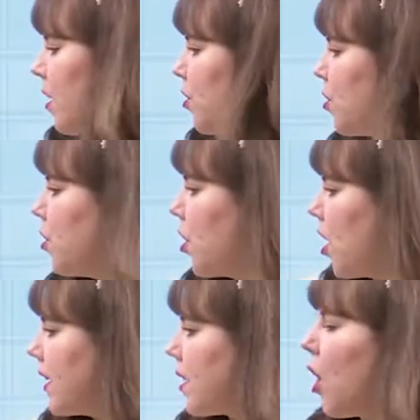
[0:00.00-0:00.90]
그리고
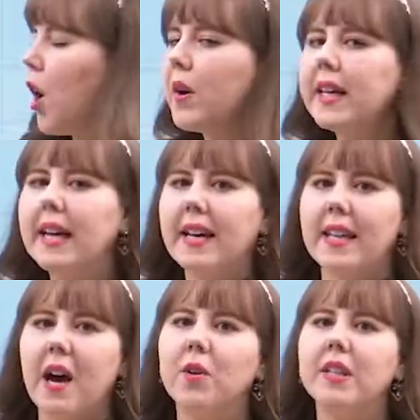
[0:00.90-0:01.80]
여기서 어휘가
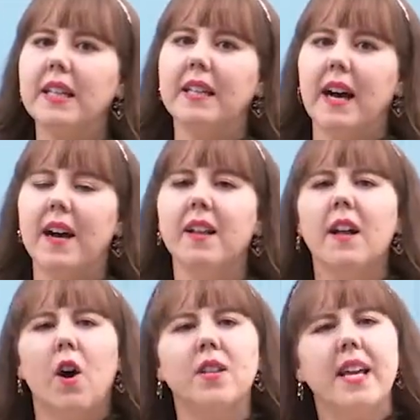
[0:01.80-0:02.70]
나오니까
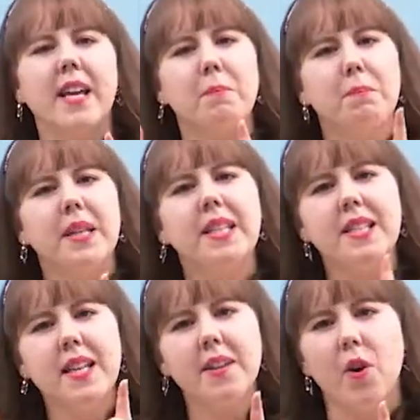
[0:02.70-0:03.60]
되게
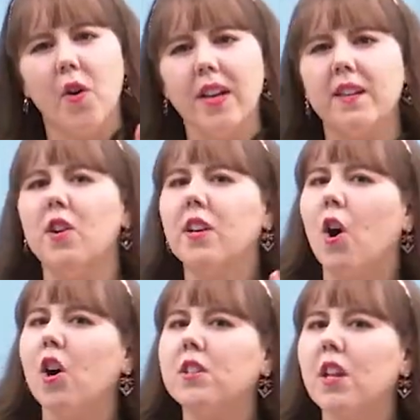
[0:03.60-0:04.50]
비슷한 어휘, 여기
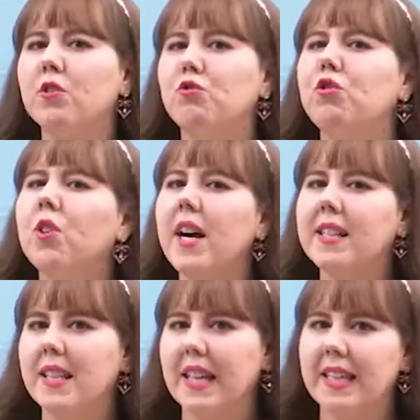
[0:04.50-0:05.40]
어떤
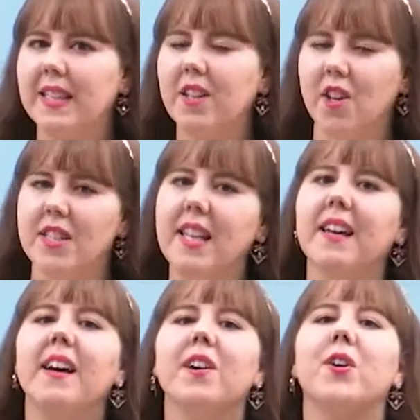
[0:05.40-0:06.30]
뉘앙스에 있는 건지
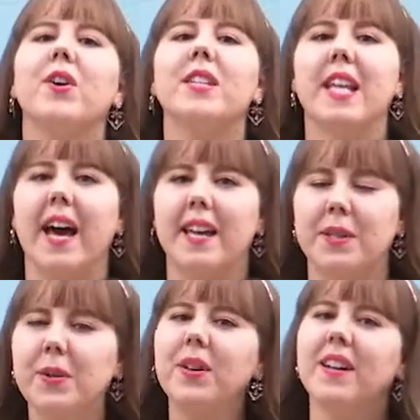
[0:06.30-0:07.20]
그
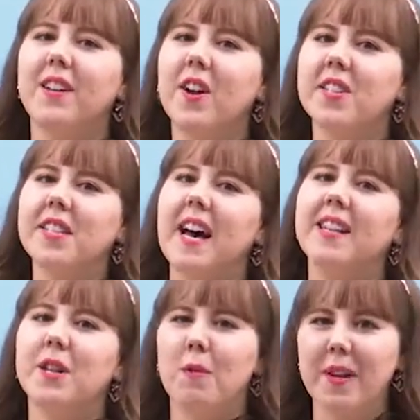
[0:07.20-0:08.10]
차이도 여기서 다
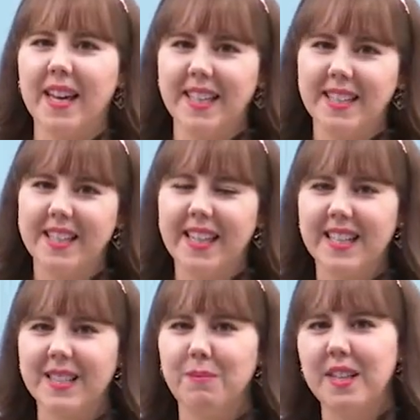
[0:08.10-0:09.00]
설명해
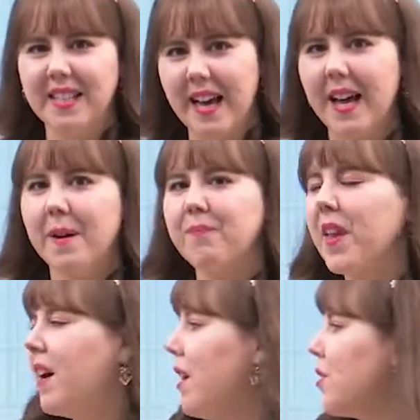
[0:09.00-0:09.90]
드리겠습니다.
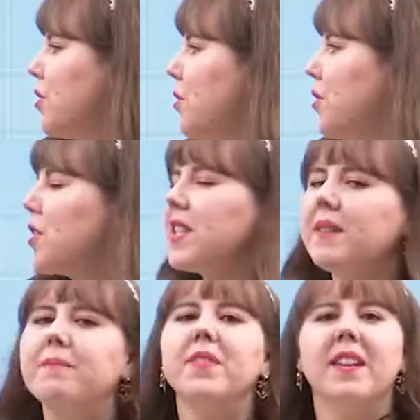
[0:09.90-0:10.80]
그리고 역시
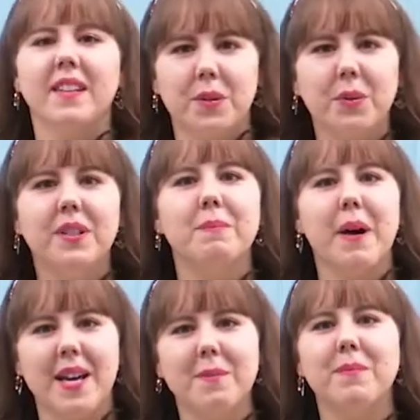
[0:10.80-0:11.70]
또
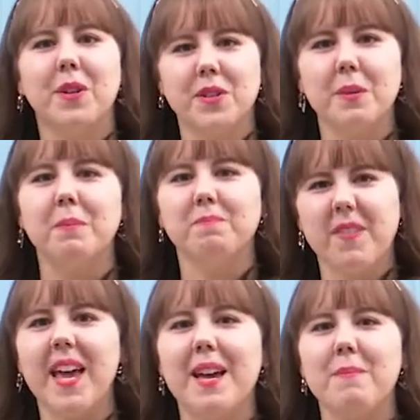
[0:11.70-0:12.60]
발음 연습.
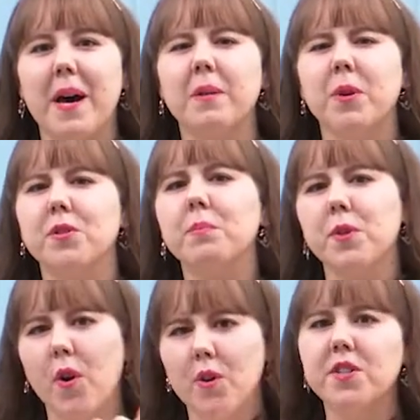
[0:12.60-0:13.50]
네, 발음
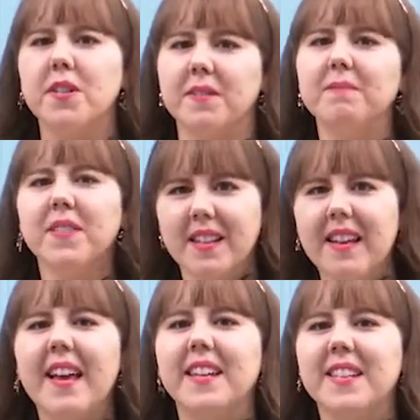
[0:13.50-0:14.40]
연습도 언제든
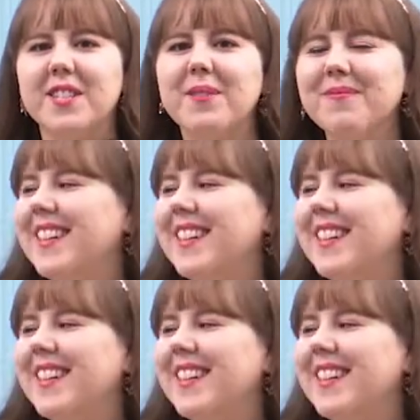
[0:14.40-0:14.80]
해야 되죠?